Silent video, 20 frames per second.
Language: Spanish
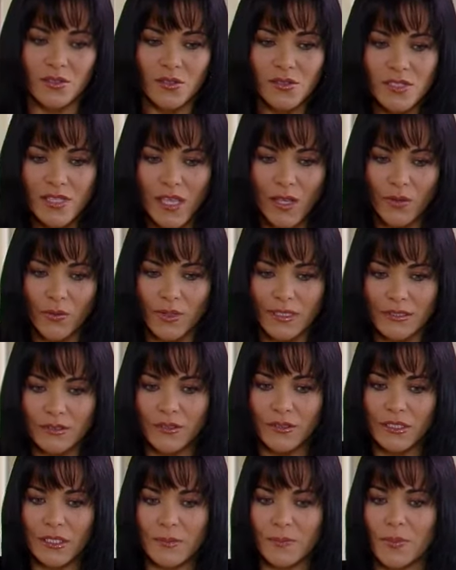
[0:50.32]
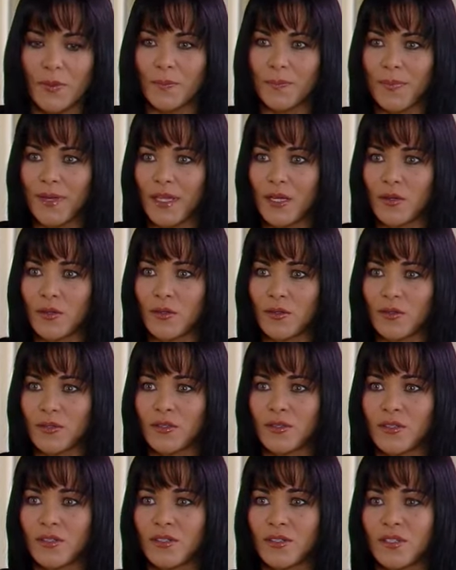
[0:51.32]
No sé cuánto tiempo, pero
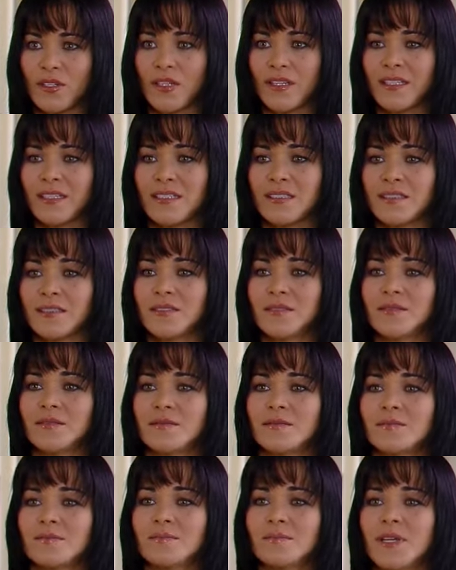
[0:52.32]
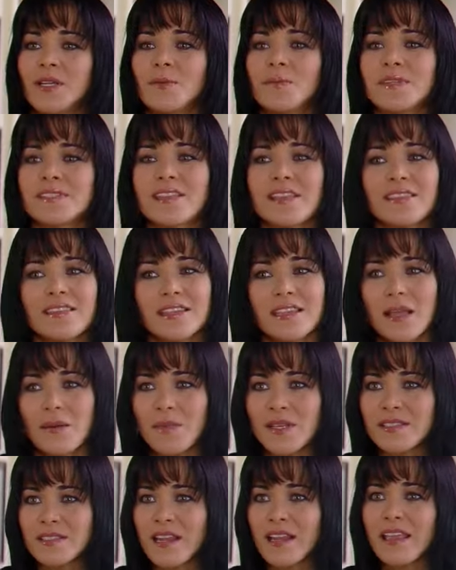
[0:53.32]
pero me
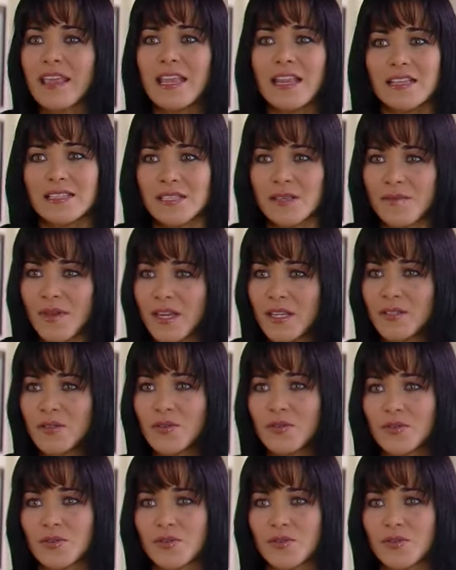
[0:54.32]
sentiría más tranquila si vienes